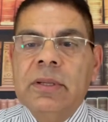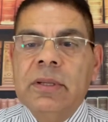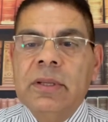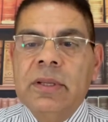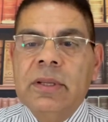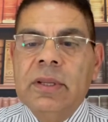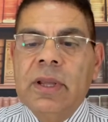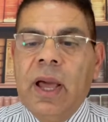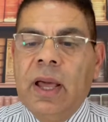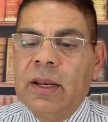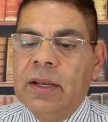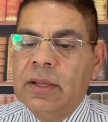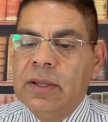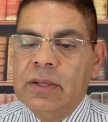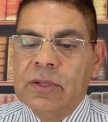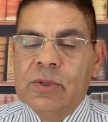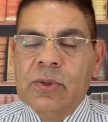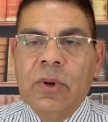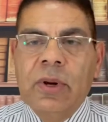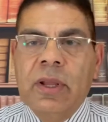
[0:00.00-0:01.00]
يعني
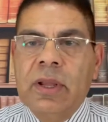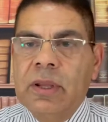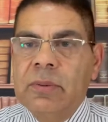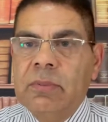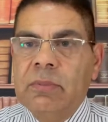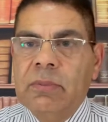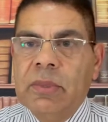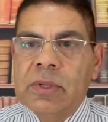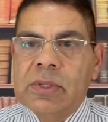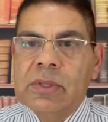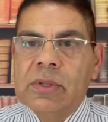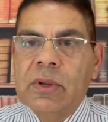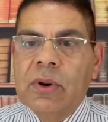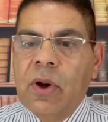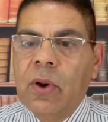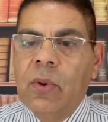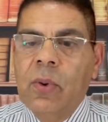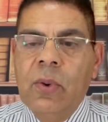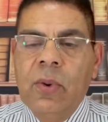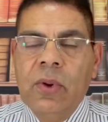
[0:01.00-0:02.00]
سوري
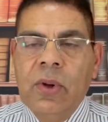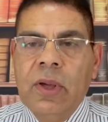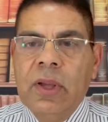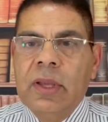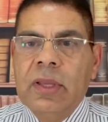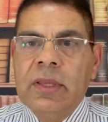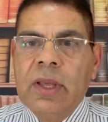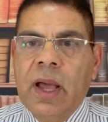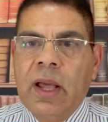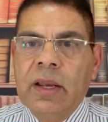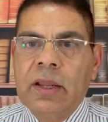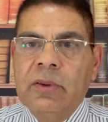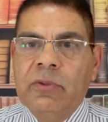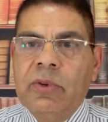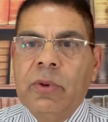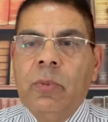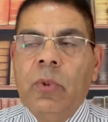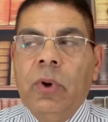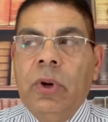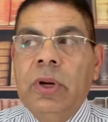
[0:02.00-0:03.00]
مصيره يعني في
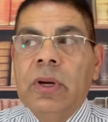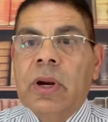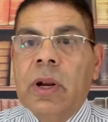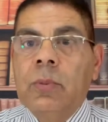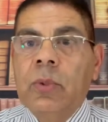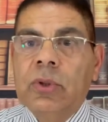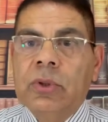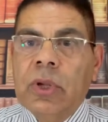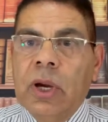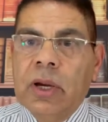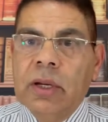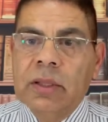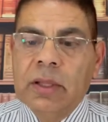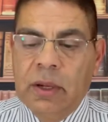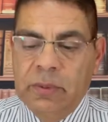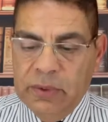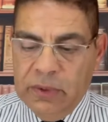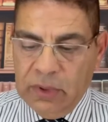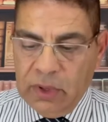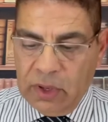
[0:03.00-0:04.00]
البحيرة متقدة
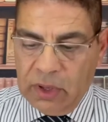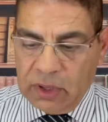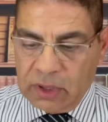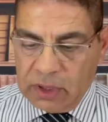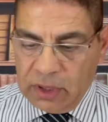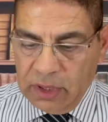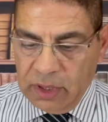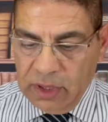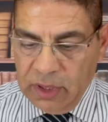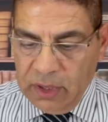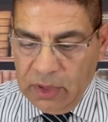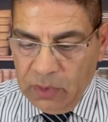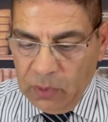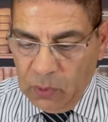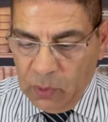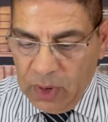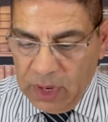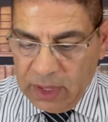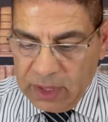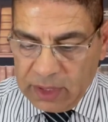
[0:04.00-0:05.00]
بالنار
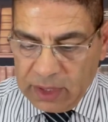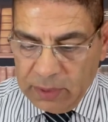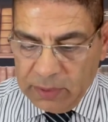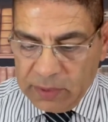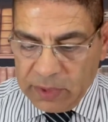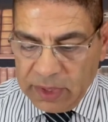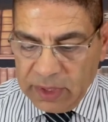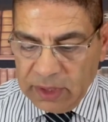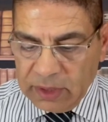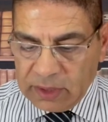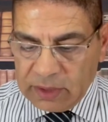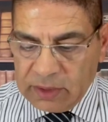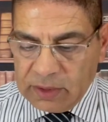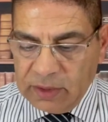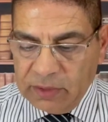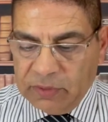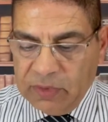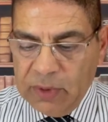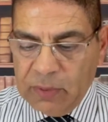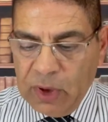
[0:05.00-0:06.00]
والكبريت
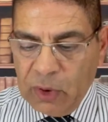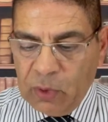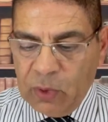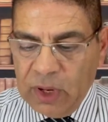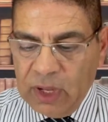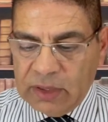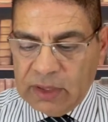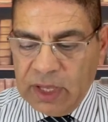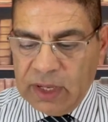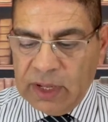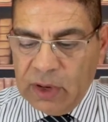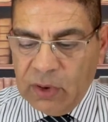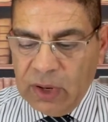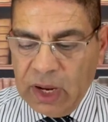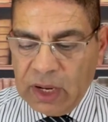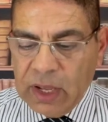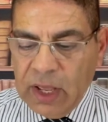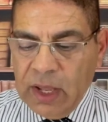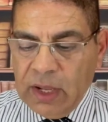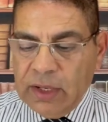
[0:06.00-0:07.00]
في مقولة ثانيه يقول
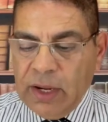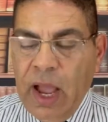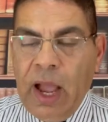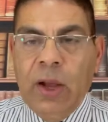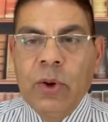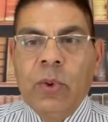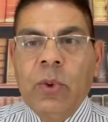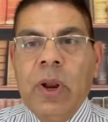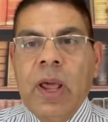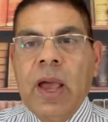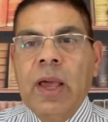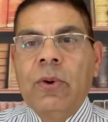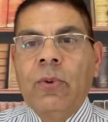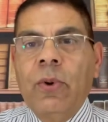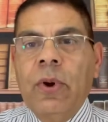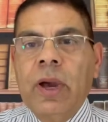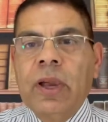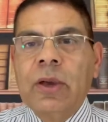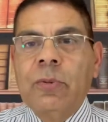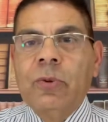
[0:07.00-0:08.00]
لك نحن لا
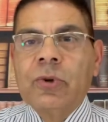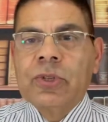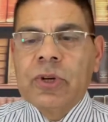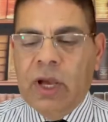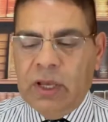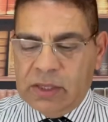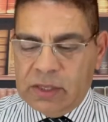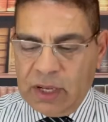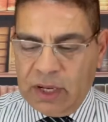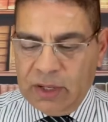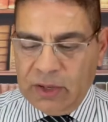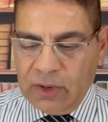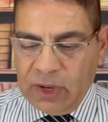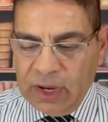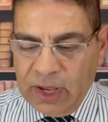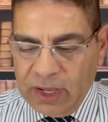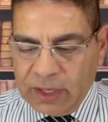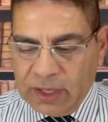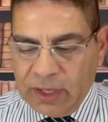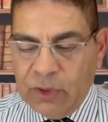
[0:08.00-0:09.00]
نهاجم شخصا
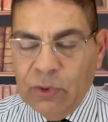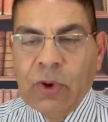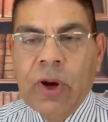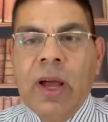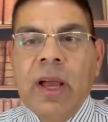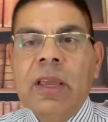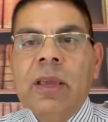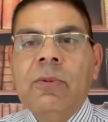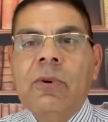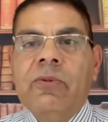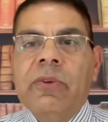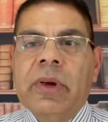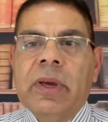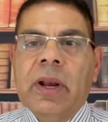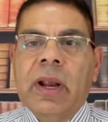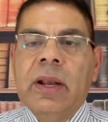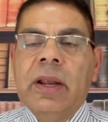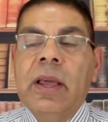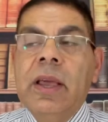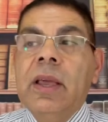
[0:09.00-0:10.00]
ولكن نهاجم
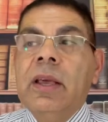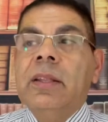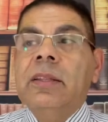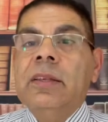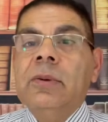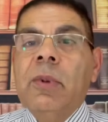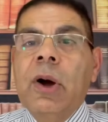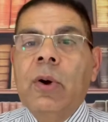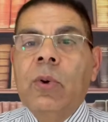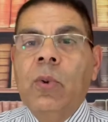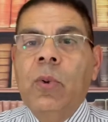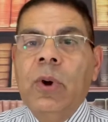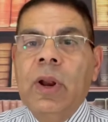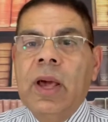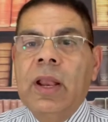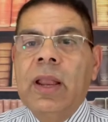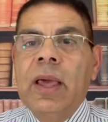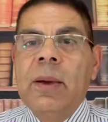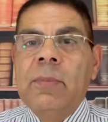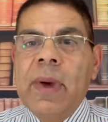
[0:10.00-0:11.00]
فكرا دي مقولة
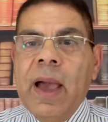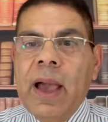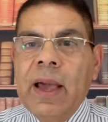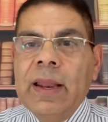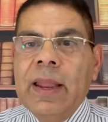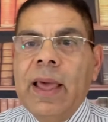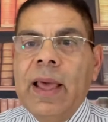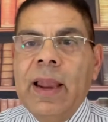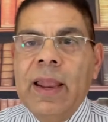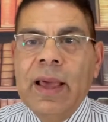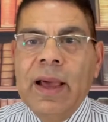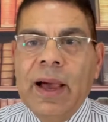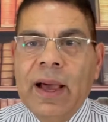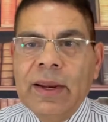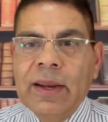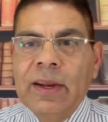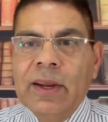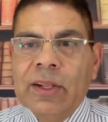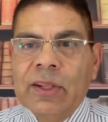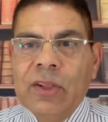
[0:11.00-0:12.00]
لا معنى لها
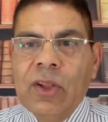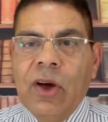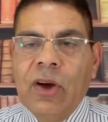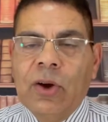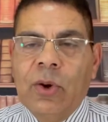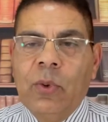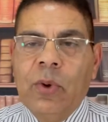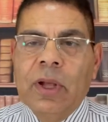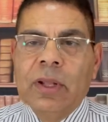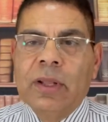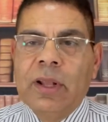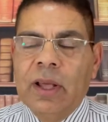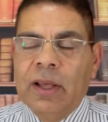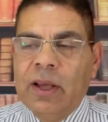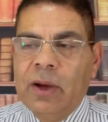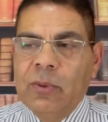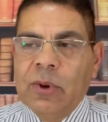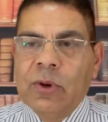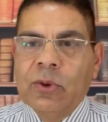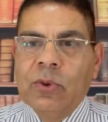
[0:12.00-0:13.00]
على الإطلاق
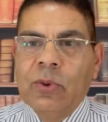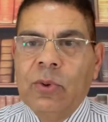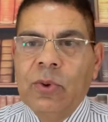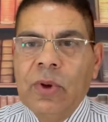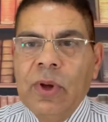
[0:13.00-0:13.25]
وأطلقها برضو